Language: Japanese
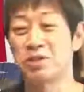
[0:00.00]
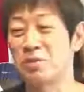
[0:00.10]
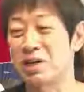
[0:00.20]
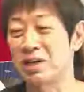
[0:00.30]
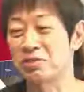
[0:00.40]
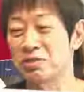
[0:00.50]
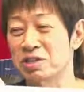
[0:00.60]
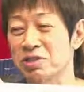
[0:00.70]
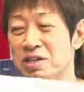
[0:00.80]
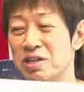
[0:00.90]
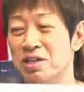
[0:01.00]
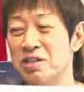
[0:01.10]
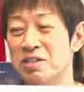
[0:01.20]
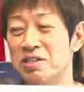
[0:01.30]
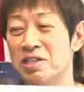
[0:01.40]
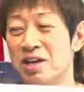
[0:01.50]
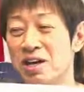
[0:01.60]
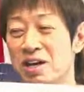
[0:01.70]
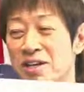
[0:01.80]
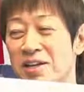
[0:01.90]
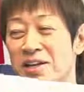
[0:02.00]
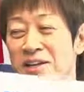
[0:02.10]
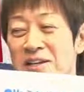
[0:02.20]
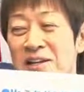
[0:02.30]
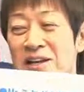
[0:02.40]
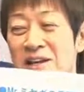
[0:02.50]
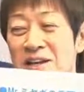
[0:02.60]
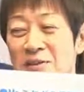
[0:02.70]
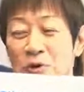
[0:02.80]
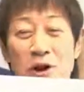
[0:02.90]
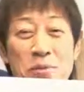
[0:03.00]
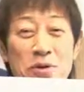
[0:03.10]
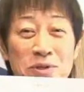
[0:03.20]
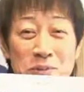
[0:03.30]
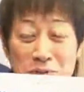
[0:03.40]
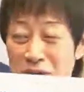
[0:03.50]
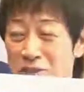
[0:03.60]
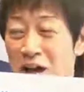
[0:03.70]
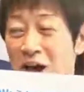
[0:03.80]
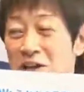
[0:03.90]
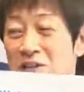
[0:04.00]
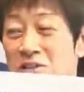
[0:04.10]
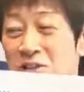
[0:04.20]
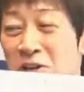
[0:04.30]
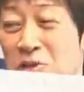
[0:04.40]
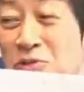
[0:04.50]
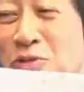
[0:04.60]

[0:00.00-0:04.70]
えわかるんですね。さあ、これも意味深いです。相手との